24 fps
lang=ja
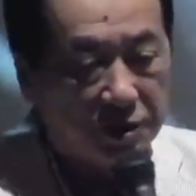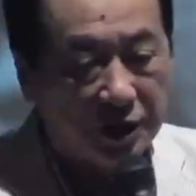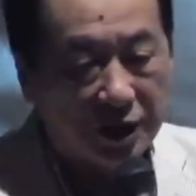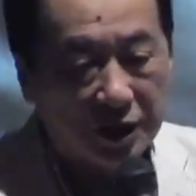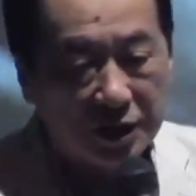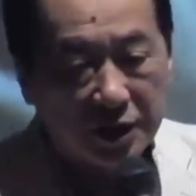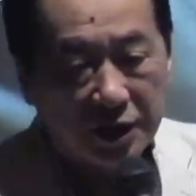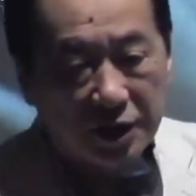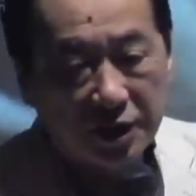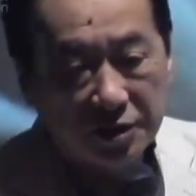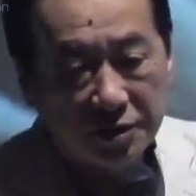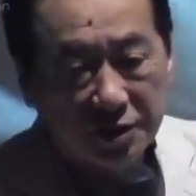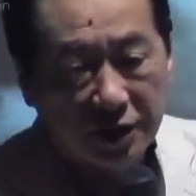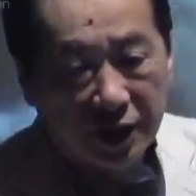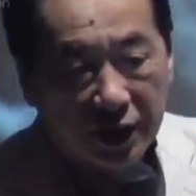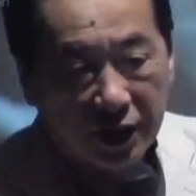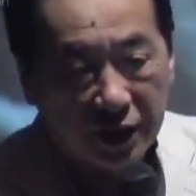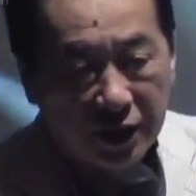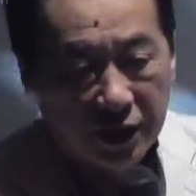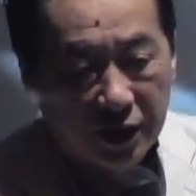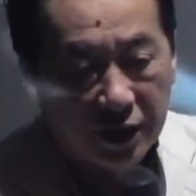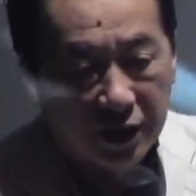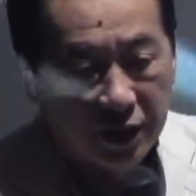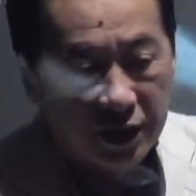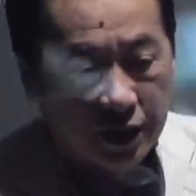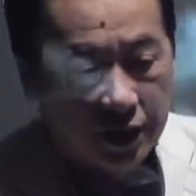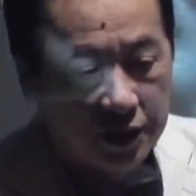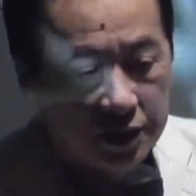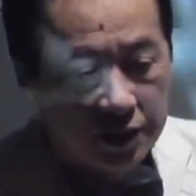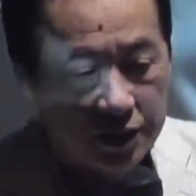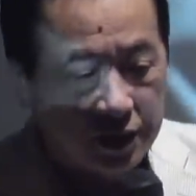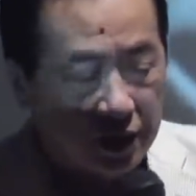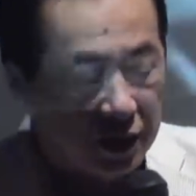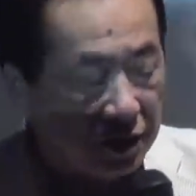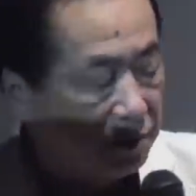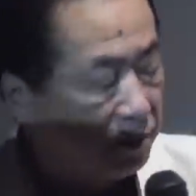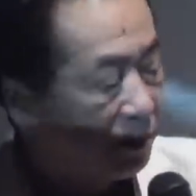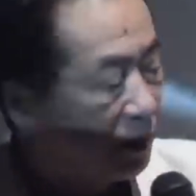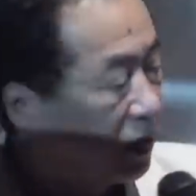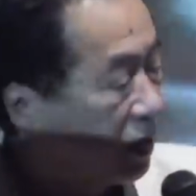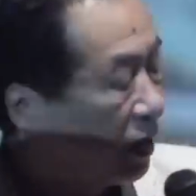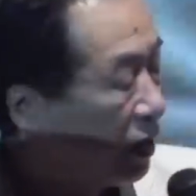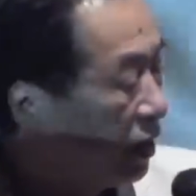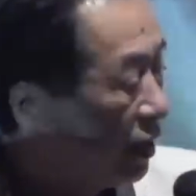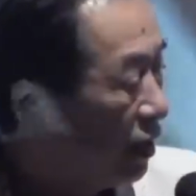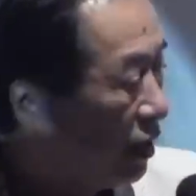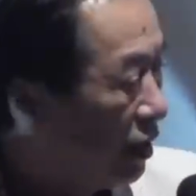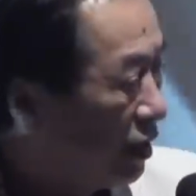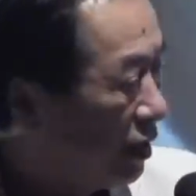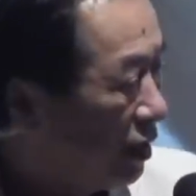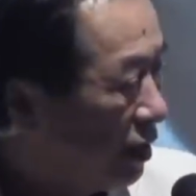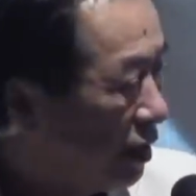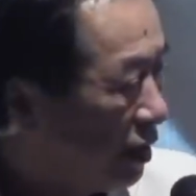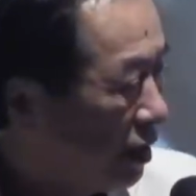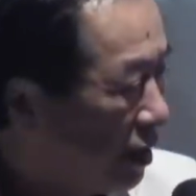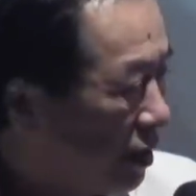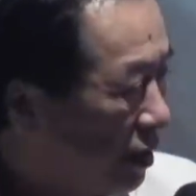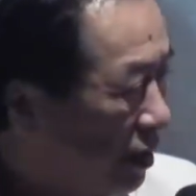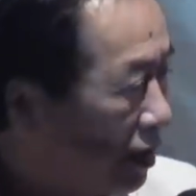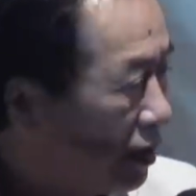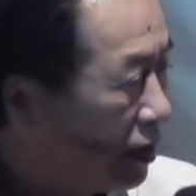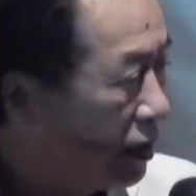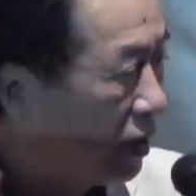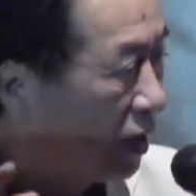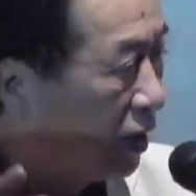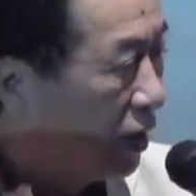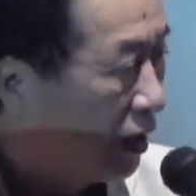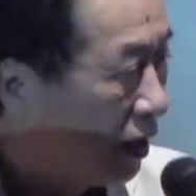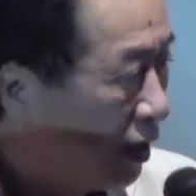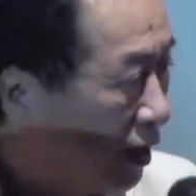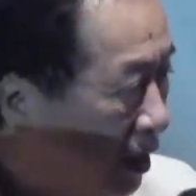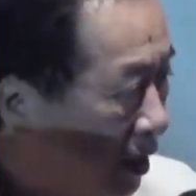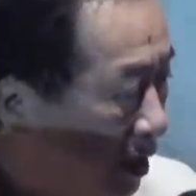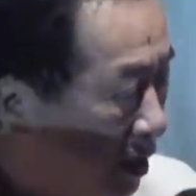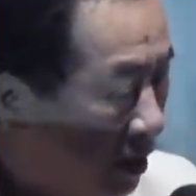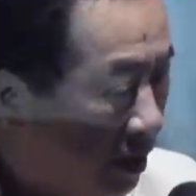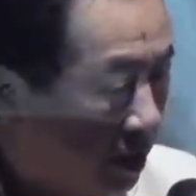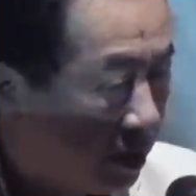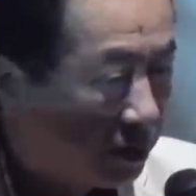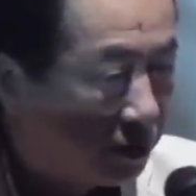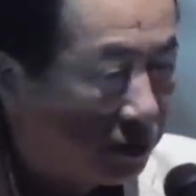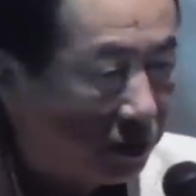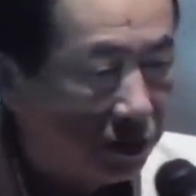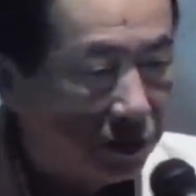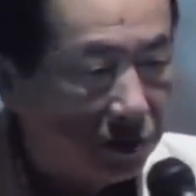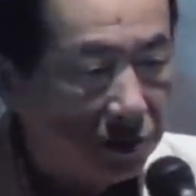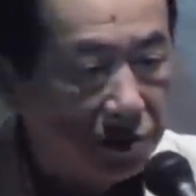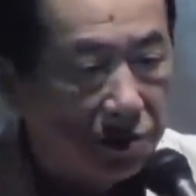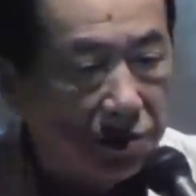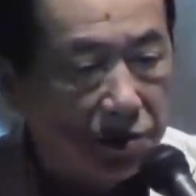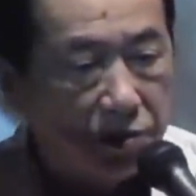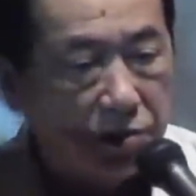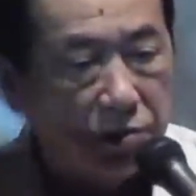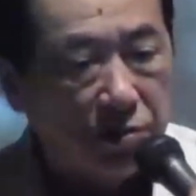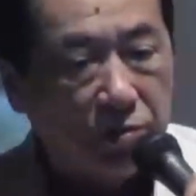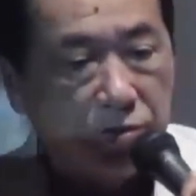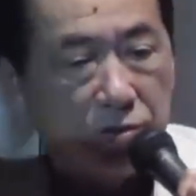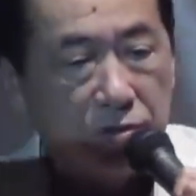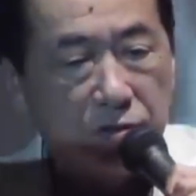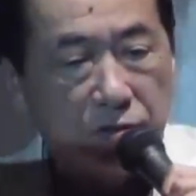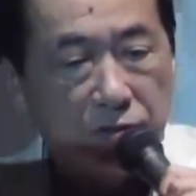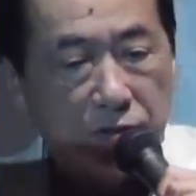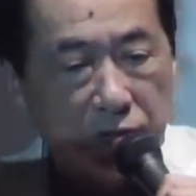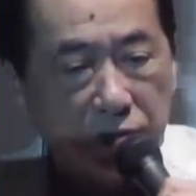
に入れてですね近くまで行ってそれをこの